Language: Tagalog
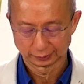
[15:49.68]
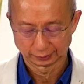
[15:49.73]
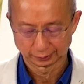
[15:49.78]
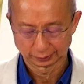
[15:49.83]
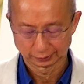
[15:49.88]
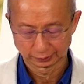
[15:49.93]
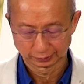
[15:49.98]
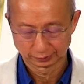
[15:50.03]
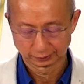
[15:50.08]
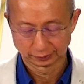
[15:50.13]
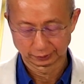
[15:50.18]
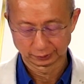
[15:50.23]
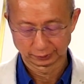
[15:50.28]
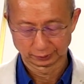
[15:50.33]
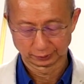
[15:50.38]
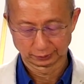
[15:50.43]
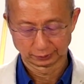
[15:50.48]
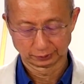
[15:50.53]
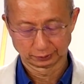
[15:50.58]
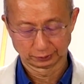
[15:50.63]
kung ang paa
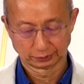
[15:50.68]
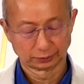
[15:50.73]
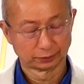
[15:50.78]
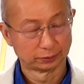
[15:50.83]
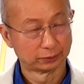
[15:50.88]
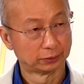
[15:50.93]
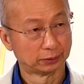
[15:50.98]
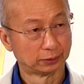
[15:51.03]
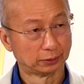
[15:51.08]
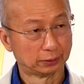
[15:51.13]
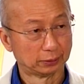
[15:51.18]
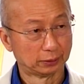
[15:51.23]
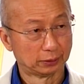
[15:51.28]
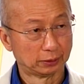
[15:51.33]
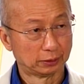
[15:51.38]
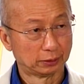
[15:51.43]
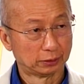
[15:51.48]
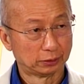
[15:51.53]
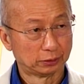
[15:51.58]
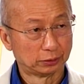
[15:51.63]
ay pilay ay
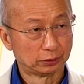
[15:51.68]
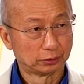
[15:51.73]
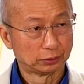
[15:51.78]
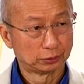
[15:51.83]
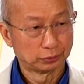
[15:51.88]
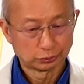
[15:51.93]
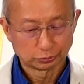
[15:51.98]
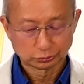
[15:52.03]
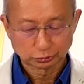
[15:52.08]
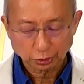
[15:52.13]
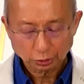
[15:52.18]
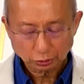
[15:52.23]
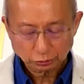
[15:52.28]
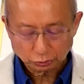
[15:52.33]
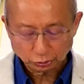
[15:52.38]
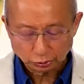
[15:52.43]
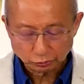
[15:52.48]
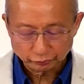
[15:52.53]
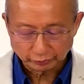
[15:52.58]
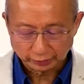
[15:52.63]
walang kab- at
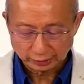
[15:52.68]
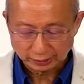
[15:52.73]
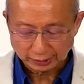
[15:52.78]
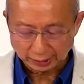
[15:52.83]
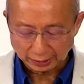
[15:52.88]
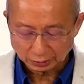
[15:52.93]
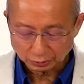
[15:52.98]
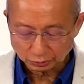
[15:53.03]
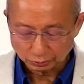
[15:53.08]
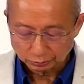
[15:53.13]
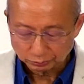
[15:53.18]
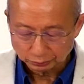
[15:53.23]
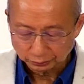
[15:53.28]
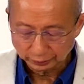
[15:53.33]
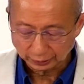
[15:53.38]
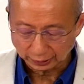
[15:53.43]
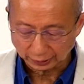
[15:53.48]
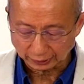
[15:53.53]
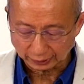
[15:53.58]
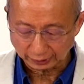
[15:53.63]
ah, ay walang kabuluhan.